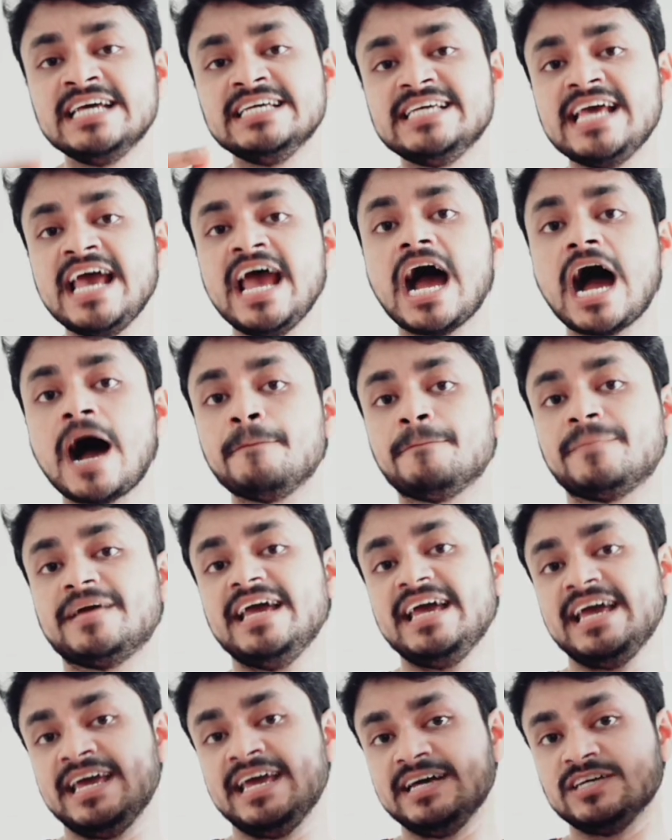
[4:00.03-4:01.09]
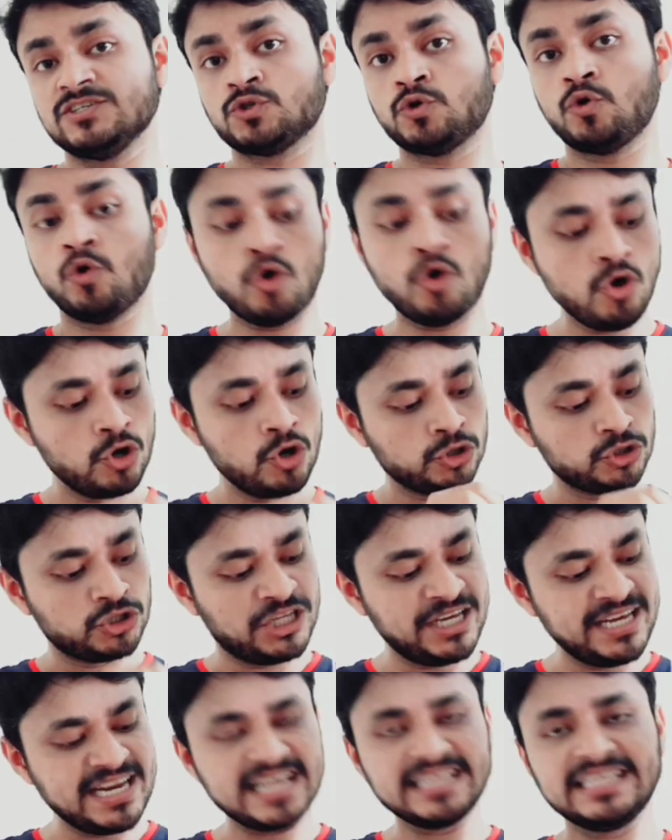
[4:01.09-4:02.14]
ये आपके हेयर्स को
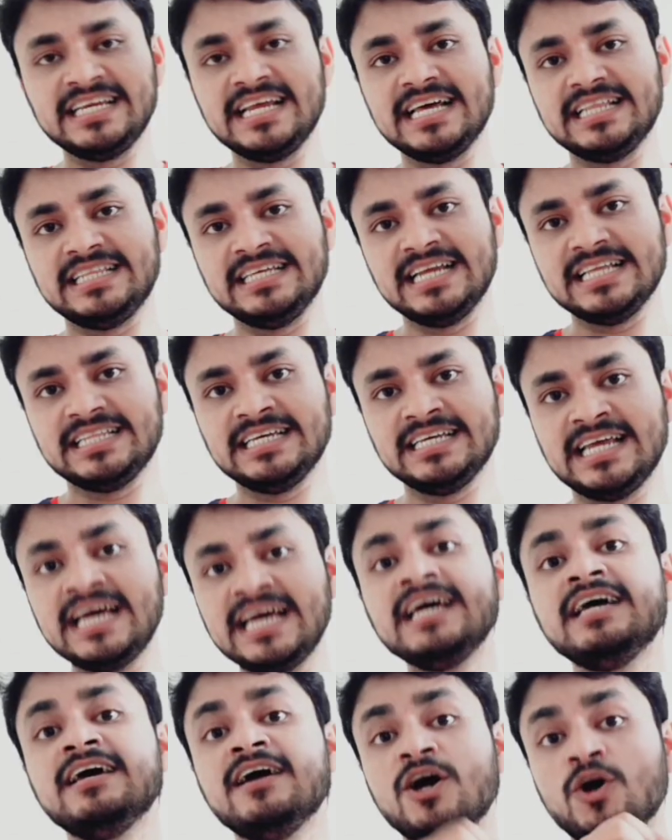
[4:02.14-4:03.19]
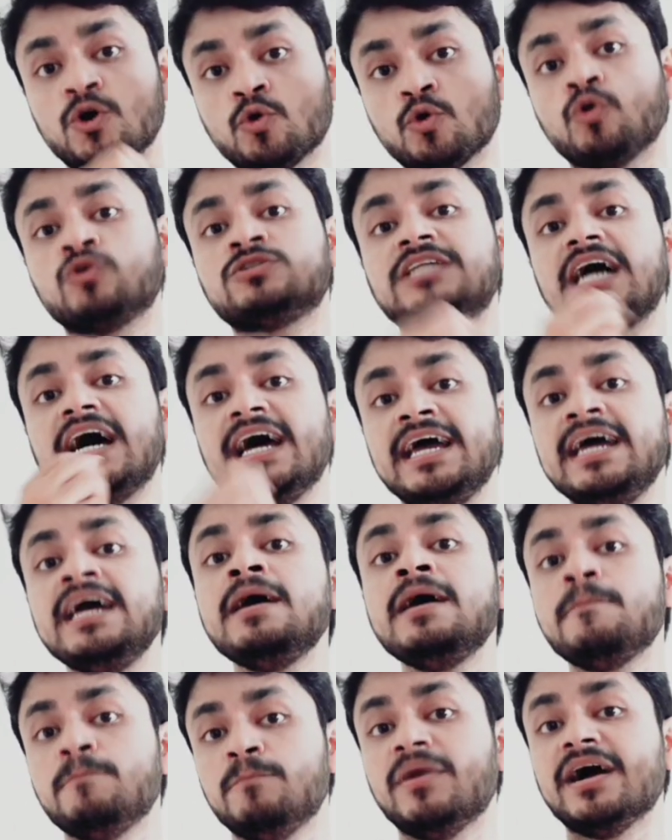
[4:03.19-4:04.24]
धीरे धीरे धीरे धीरे रोकता है
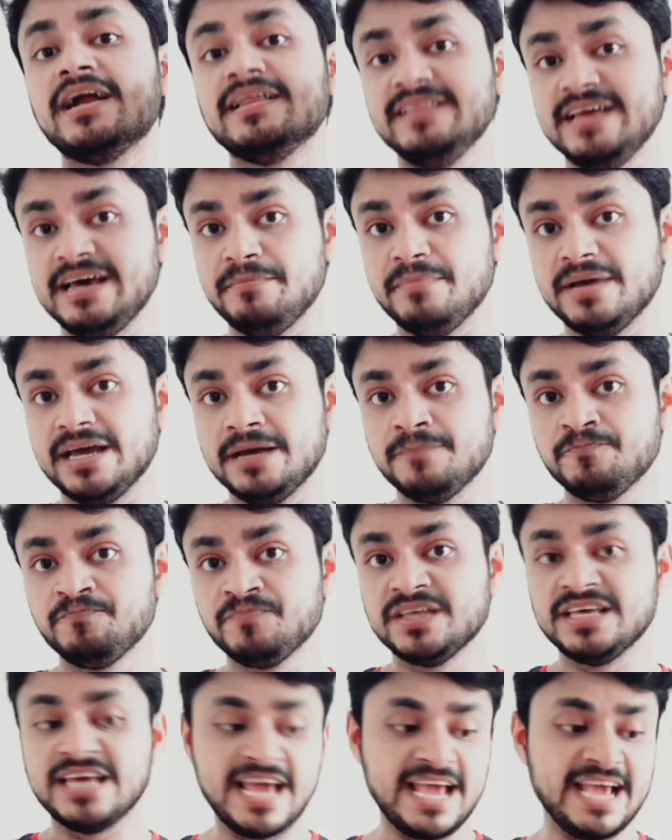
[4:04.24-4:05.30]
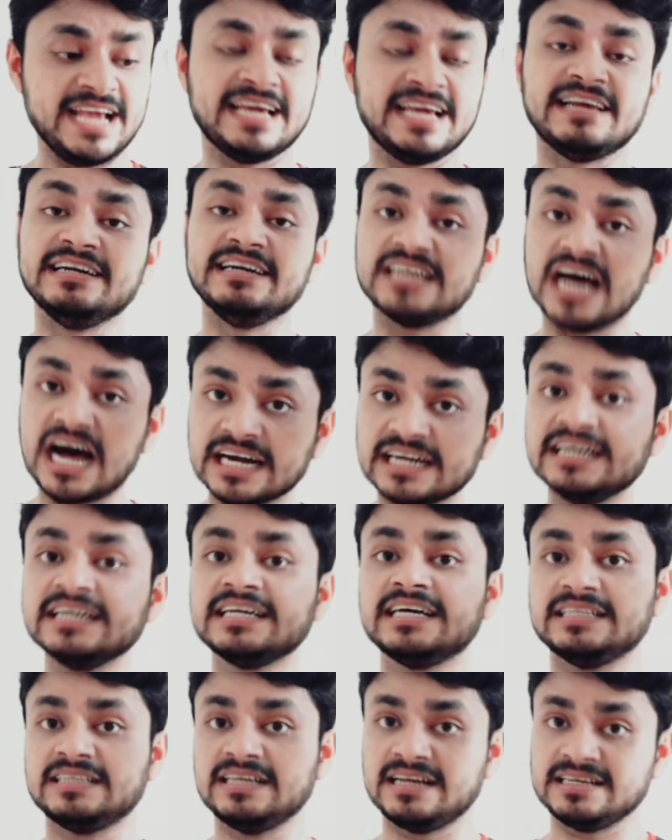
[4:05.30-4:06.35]
बढ़ने में ये एक रिटार्डेंट
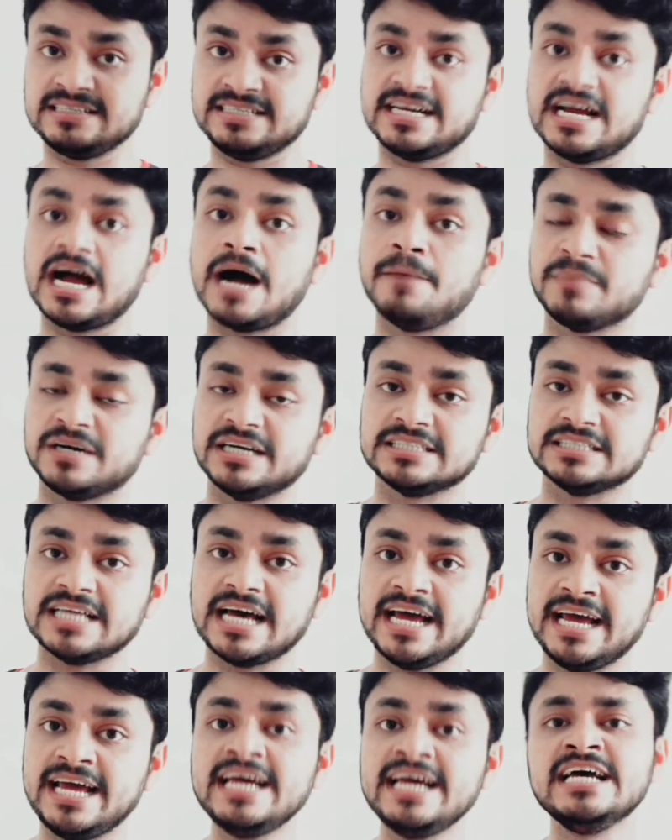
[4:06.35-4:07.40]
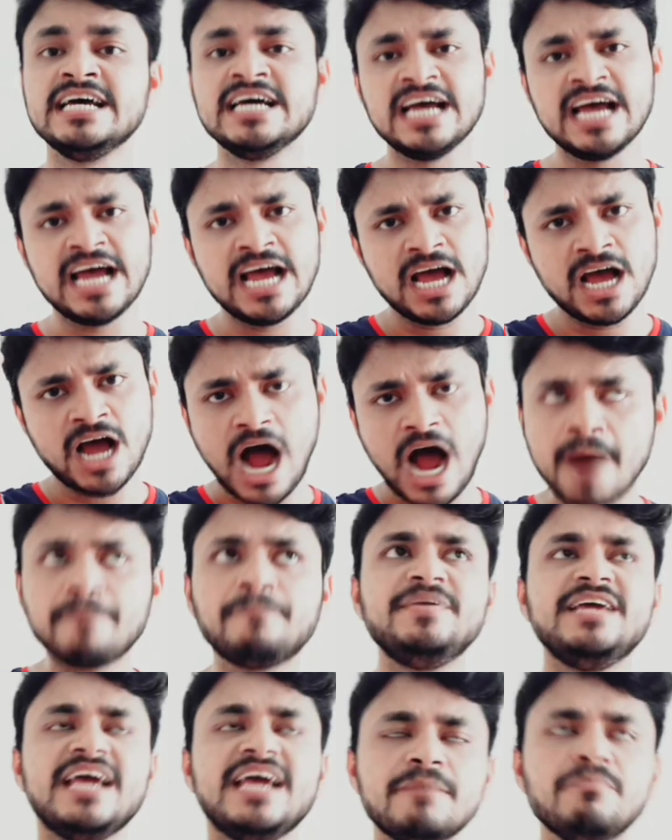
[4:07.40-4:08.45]
के तरह से काम करता है आप
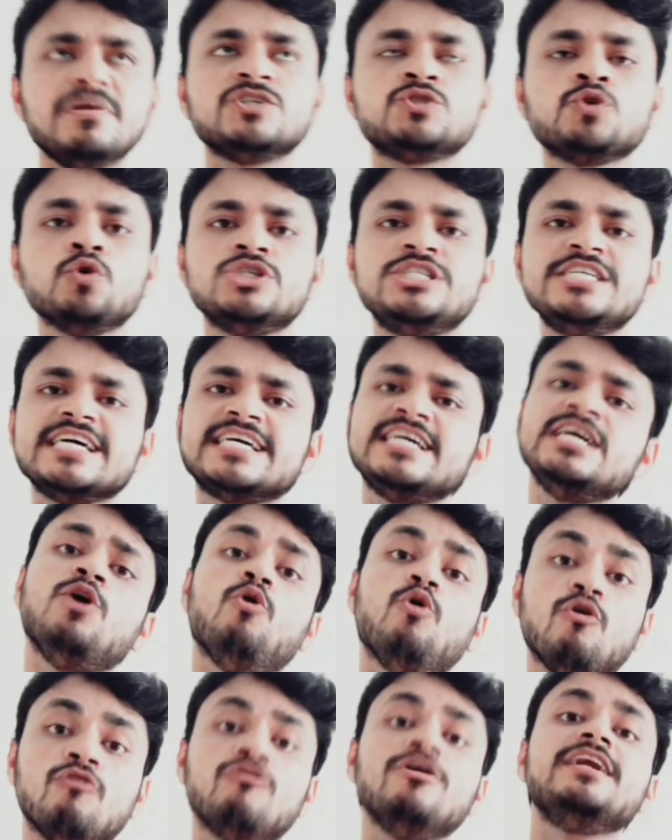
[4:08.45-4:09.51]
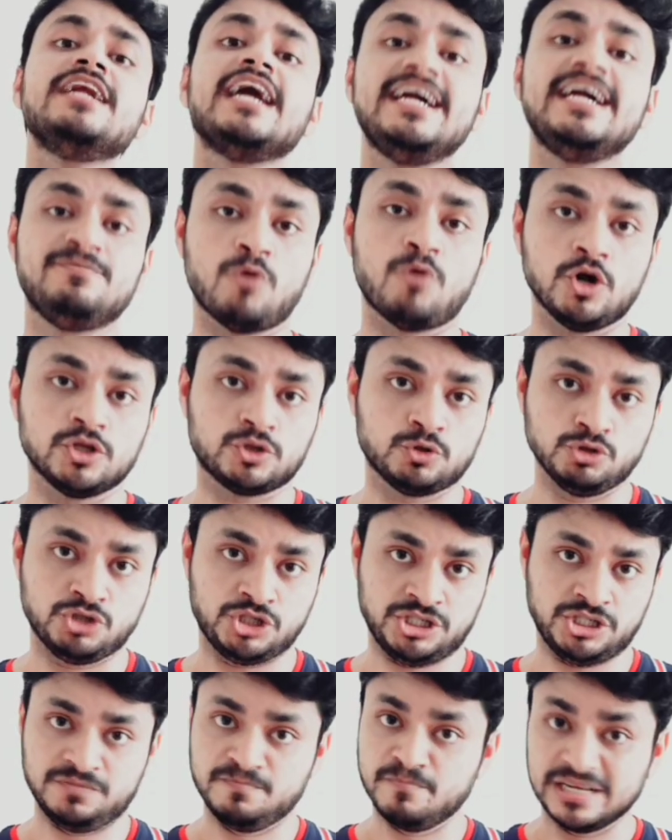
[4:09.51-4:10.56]
ये मत सोचिए कि ओवरनाइट बहुत
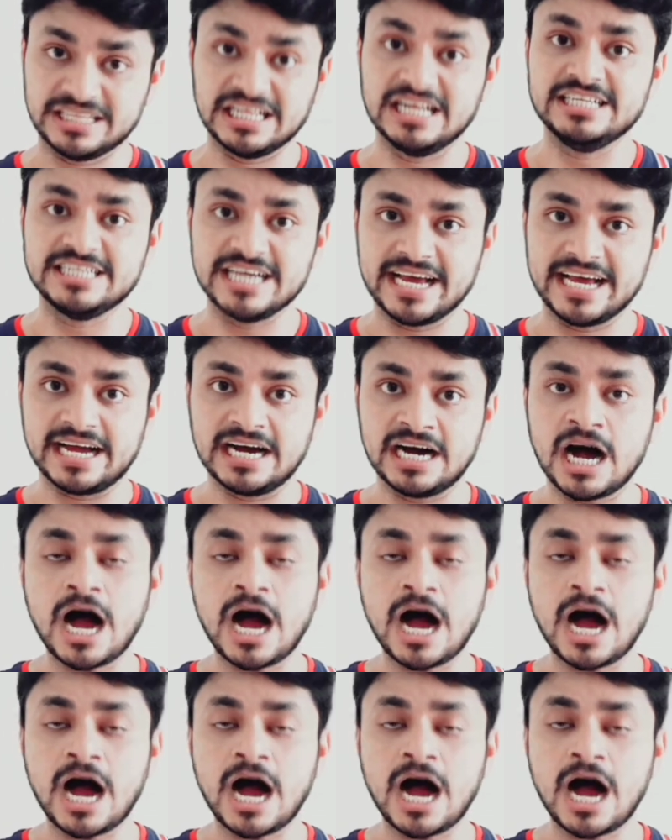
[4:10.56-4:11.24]
कुछ बदल जाएगा